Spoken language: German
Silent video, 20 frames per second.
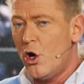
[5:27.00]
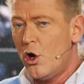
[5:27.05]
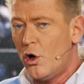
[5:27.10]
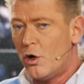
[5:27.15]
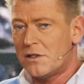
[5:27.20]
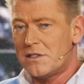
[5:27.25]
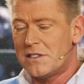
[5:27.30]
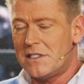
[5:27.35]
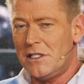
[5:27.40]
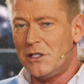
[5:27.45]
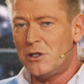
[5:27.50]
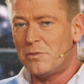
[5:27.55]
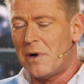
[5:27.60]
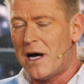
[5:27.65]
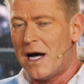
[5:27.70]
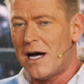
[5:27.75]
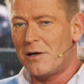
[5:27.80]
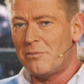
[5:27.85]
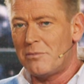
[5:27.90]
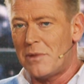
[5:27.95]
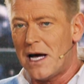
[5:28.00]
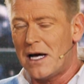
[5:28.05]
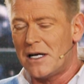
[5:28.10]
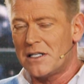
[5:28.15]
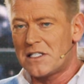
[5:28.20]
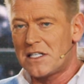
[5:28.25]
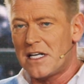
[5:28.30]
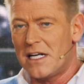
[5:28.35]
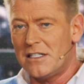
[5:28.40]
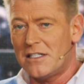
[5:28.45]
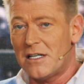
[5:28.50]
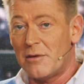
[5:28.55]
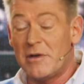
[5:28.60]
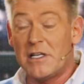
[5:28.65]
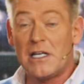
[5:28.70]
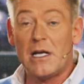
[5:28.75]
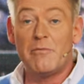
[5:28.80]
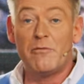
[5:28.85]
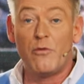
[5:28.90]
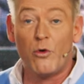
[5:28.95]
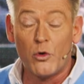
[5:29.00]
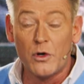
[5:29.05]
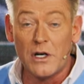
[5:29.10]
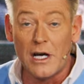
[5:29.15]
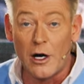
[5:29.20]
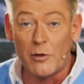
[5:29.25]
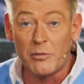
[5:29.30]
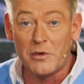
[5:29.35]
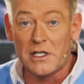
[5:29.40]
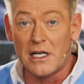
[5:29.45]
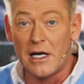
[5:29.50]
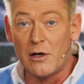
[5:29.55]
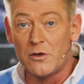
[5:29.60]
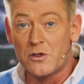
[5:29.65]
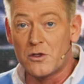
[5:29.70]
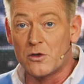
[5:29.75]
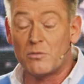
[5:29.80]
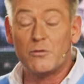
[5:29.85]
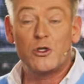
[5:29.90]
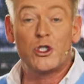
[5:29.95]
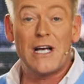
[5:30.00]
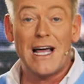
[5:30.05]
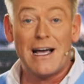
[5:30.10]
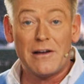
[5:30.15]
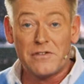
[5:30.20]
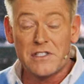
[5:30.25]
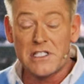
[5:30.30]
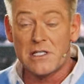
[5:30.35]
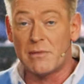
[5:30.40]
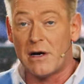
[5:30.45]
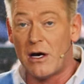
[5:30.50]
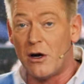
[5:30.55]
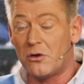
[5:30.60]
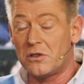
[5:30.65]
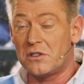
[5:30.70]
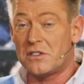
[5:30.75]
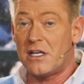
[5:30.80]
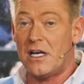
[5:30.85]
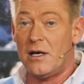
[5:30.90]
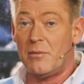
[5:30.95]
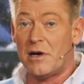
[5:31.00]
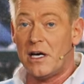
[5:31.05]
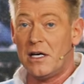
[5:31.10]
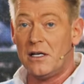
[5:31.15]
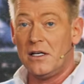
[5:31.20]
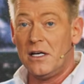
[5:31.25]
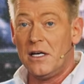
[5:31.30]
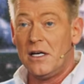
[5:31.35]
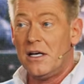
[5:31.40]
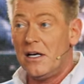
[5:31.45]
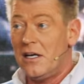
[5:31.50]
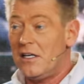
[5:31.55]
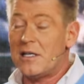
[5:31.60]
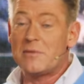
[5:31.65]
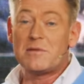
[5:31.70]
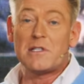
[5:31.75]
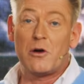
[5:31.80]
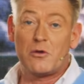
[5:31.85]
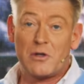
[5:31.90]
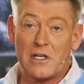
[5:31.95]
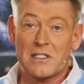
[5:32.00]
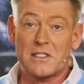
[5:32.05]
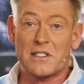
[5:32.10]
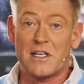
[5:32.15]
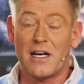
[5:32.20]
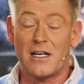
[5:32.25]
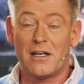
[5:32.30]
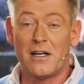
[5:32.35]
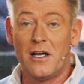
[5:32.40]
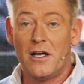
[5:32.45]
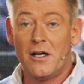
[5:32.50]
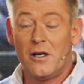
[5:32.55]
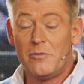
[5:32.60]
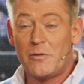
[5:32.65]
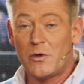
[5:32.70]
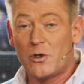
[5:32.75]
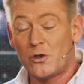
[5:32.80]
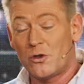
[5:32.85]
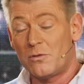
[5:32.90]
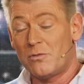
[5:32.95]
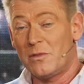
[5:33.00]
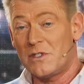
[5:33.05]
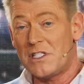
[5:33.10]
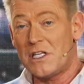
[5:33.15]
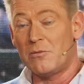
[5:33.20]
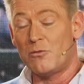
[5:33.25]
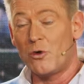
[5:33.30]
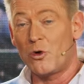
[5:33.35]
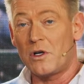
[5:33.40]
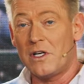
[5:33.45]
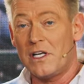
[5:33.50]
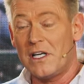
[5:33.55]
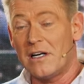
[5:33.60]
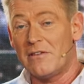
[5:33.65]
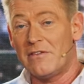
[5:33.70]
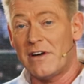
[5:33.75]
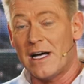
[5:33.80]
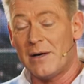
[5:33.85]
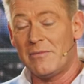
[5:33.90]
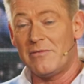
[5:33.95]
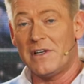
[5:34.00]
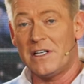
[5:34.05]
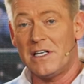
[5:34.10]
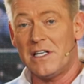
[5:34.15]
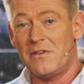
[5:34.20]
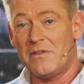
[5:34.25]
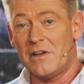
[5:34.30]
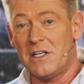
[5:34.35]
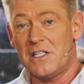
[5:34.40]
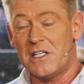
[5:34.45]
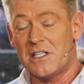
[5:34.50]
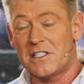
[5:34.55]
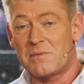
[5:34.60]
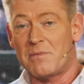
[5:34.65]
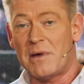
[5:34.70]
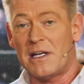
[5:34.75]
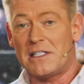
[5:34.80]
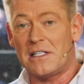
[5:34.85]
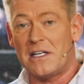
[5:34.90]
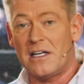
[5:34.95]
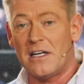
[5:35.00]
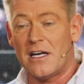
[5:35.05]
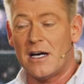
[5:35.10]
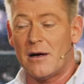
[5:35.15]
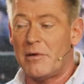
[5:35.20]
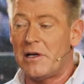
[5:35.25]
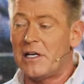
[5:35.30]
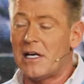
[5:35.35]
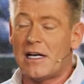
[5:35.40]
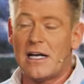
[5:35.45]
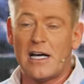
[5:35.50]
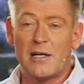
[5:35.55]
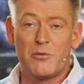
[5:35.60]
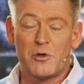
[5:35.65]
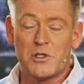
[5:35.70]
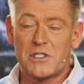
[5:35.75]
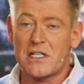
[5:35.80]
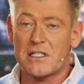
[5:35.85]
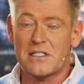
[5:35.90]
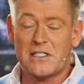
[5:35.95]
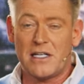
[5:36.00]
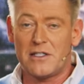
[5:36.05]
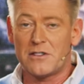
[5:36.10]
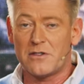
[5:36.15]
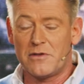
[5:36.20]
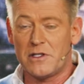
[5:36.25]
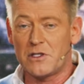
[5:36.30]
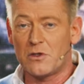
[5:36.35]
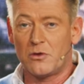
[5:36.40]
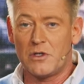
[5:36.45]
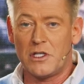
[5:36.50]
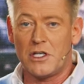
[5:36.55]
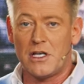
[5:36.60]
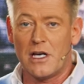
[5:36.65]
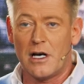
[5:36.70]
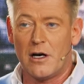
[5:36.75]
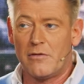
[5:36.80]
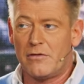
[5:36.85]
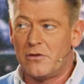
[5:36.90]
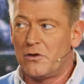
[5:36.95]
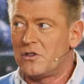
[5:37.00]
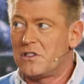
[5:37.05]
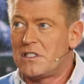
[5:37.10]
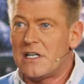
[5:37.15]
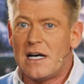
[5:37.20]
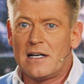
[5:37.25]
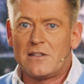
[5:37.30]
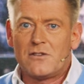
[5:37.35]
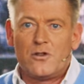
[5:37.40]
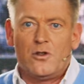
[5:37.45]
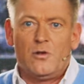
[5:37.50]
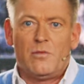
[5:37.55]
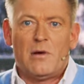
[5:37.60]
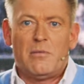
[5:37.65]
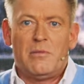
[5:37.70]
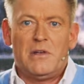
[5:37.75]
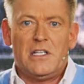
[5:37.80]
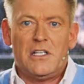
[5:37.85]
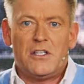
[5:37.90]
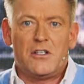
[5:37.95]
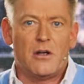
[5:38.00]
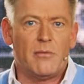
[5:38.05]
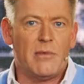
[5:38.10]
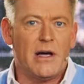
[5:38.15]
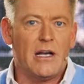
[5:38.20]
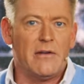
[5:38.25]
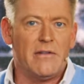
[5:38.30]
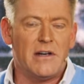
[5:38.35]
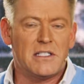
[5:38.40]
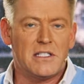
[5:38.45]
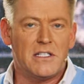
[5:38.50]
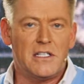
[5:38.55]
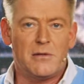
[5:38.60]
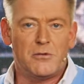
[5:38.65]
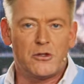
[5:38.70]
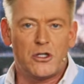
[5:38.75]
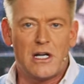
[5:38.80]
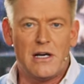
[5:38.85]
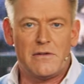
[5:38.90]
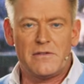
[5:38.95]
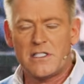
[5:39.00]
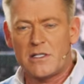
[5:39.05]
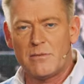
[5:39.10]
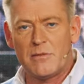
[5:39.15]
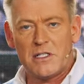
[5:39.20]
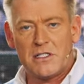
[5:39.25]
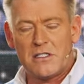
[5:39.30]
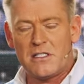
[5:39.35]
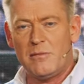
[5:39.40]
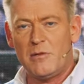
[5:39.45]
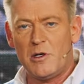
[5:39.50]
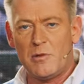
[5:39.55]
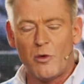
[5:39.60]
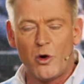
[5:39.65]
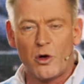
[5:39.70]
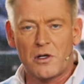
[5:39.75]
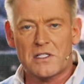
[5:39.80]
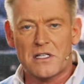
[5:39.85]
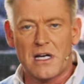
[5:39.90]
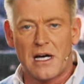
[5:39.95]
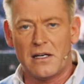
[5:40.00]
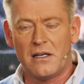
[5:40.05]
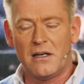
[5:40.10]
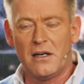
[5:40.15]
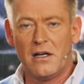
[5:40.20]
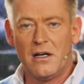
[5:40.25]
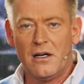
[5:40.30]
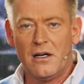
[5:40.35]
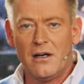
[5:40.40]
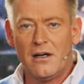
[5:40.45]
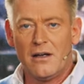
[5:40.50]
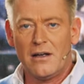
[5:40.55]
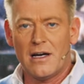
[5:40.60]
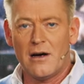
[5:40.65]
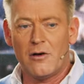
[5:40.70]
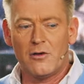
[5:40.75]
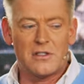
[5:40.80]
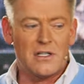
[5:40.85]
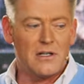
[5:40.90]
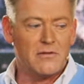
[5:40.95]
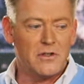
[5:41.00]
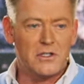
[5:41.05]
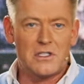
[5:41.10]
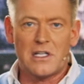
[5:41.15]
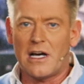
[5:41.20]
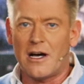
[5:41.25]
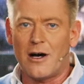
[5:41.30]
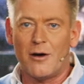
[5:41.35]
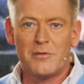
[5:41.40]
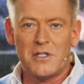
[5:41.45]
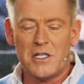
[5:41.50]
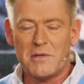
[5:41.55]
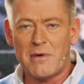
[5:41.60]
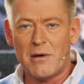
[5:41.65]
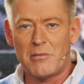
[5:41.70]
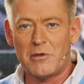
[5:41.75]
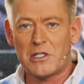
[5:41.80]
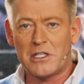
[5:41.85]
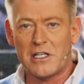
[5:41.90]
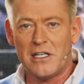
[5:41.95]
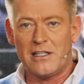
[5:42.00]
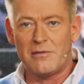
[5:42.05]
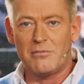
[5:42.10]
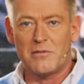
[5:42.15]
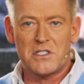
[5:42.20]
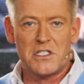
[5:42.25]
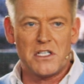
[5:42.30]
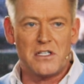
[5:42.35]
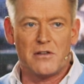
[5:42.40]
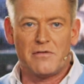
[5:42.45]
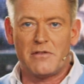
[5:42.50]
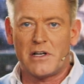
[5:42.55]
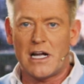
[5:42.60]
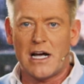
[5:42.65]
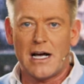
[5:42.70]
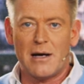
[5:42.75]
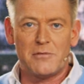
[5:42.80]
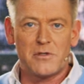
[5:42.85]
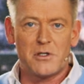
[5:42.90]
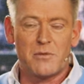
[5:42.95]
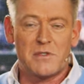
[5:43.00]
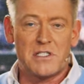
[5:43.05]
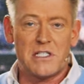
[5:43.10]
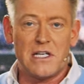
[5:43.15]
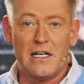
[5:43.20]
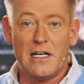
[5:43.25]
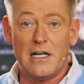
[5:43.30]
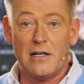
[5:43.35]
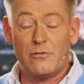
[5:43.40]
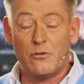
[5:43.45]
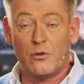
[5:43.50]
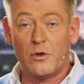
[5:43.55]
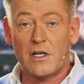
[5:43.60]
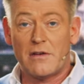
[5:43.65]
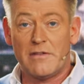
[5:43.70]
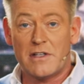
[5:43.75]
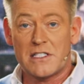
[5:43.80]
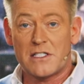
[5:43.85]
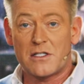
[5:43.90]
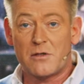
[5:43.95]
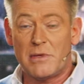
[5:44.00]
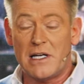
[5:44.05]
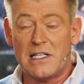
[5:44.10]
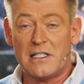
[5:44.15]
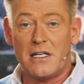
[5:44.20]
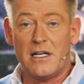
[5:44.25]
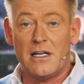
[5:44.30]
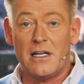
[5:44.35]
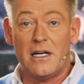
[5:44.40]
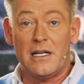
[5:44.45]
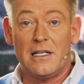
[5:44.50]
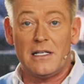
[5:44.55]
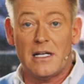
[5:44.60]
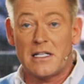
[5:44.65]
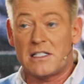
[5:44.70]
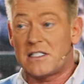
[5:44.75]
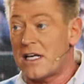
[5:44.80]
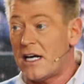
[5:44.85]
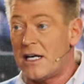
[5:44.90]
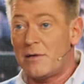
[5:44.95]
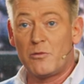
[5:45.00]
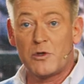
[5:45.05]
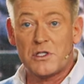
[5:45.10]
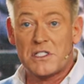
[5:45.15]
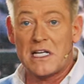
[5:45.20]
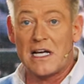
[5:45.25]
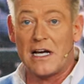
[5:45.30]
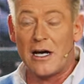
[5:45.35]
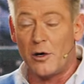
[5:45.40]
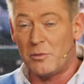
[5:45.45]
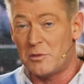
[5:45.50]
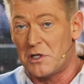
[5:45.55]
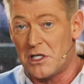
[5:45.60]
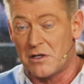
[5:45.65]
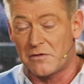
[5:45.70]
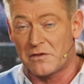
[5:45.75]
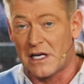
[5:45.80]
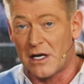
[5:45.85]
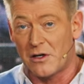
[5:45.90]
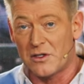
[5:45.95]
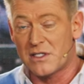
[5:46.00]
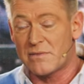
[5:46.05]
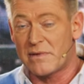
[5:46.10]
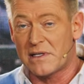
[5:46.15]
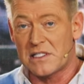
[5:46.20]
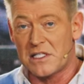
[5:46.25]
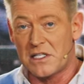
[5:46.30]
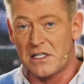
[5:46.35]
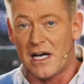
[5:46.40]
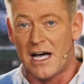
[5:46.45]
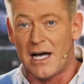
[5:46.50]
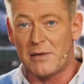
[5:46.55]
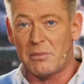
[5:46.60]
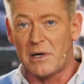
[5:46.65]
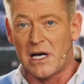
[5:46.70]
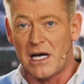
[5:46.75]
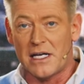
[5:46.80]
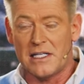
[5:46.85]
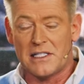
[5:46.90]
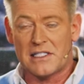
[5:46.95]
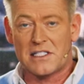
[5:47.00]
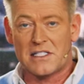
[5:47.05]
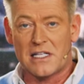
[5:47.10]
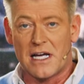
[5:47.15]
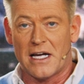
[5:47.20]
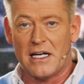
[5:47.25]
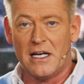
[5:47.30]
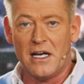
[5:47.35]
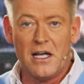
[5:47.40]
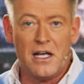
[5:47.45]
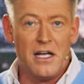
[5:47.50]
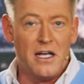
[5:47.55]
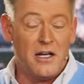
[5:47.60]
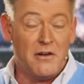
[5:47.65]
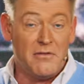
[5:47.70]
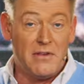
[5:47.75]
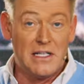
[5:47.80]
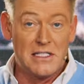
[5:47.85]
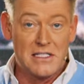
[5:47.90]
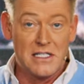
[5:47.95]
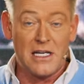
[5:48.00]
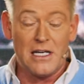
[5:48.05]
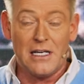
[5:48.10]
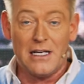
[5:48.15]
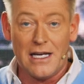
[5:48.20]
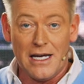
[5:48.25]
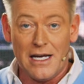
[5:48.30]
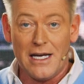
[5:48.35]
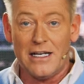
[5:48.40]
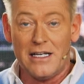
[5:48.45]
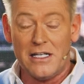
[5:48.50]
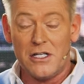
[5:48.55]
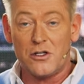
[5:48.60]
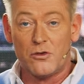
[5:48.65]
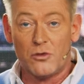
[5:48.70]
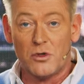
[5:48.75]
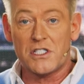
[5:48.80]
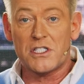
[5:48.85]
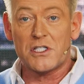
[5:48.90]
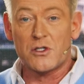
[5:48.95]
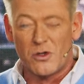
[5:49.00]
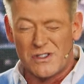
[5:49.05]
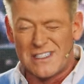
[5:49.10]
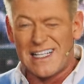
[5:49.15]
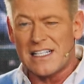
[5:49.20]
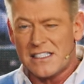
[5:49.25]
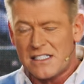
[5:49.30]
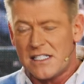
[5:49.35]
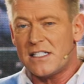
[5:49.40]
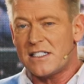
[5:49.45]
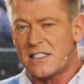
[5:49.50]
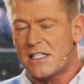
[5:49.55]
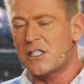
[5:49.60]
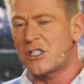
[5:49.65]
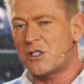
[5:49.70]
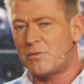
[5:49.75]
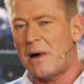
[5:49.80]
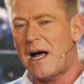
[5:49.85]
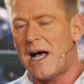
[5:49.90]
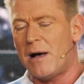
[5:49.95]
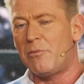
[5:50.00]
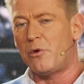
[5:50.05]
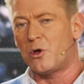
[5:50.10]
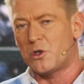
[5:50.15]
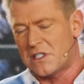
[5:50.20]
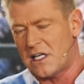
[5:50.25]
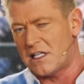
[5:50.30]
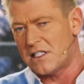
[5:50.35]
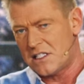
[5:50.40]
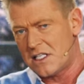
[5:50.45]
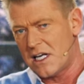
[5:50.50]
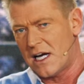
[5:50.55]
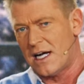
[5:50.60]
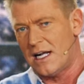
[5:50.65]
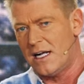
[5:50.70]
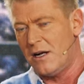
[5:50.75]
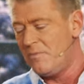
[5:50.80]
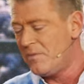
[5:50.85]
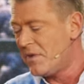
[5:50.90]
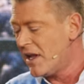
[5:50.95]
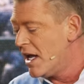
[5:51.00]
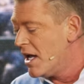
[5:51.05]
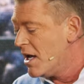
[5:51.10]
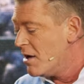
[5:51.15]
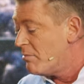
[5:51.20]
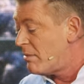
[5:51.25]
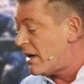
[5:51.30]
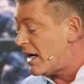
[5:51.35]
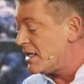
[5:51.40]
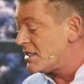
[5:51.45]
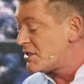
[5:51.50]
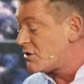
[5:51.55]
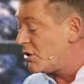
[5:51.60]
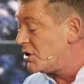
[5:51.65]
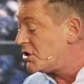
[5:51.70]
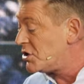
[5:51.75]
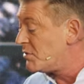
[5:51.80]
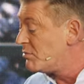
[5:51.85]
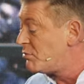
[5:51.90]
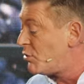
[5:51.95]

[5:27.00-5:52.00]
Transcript: und Sie sparen bares Geld damit. Im Wohnraum genauso. Schlafzimmer auch ein Thema. Ich habe es auch ganz gern schon ein bisschen muckeliger warm, wenn ich, wenn ich ins Bett gehe. Aber in der Nacht muss das Ding sowieso nicht laufen und tagsüber bin ich normalerweise nicht im Schlafzimmer. Ich ziehe mich morgens an ja, und dann wird der Raum nicht mehr betreten, bis ich irgendwann abends um 10, 11 Uhr oder was zu Bett gehe. In der Zeit muss der Raum nicht auf 23 Grad beheizt sein, wenn Sie ihn eh nicht nutzen. Und das ist das Sparpotenzial bei solchen